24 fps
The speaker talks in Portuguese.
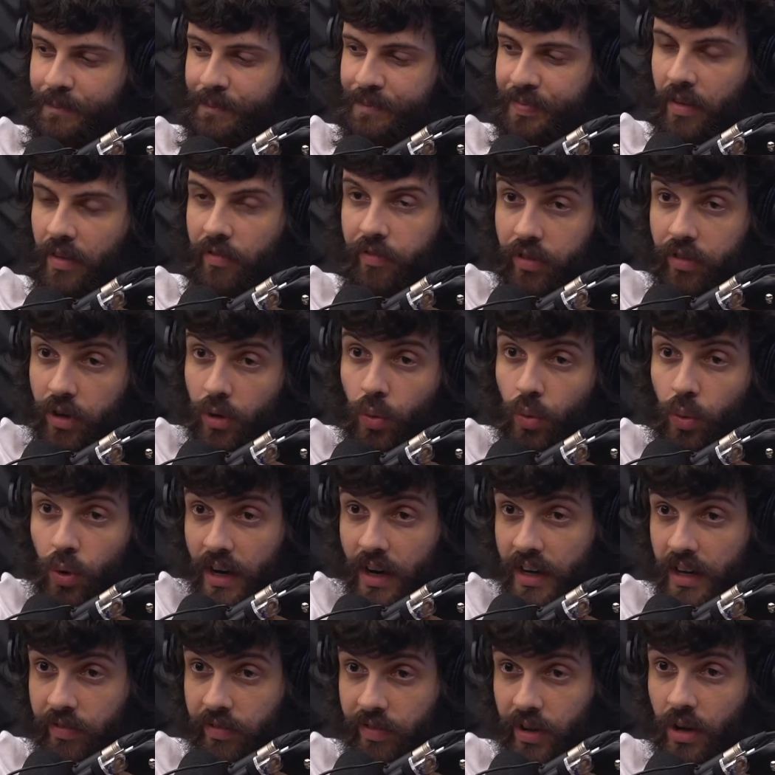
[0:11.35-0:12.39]
figura
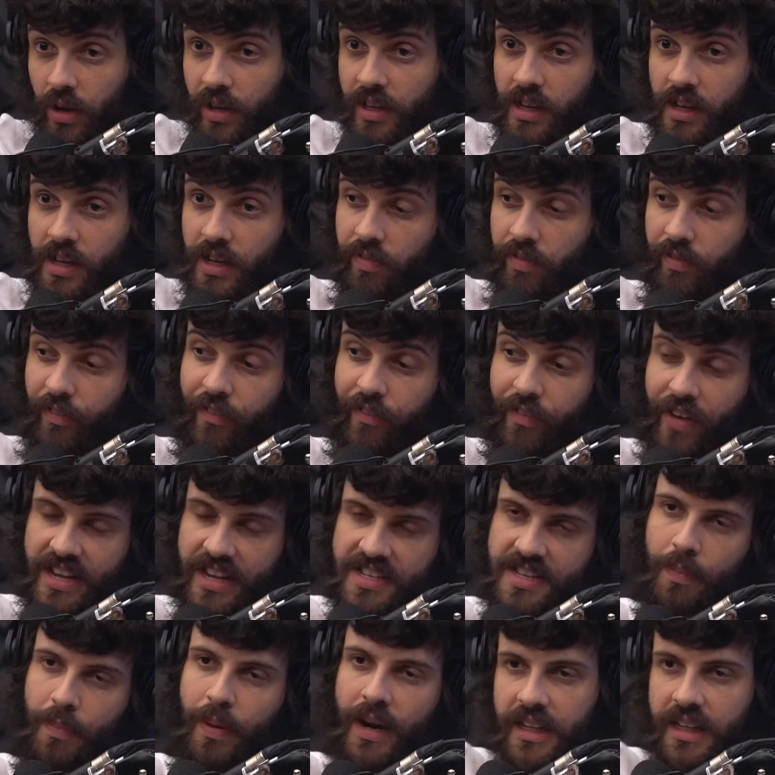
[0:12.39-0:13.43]
que veio aqui que fez
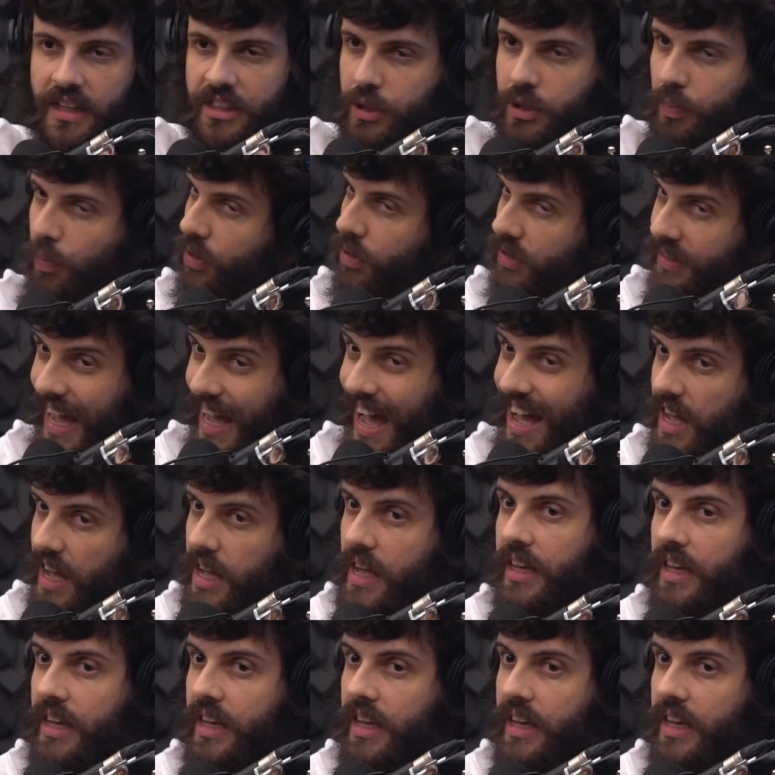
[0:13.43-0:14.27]
a parada despontar?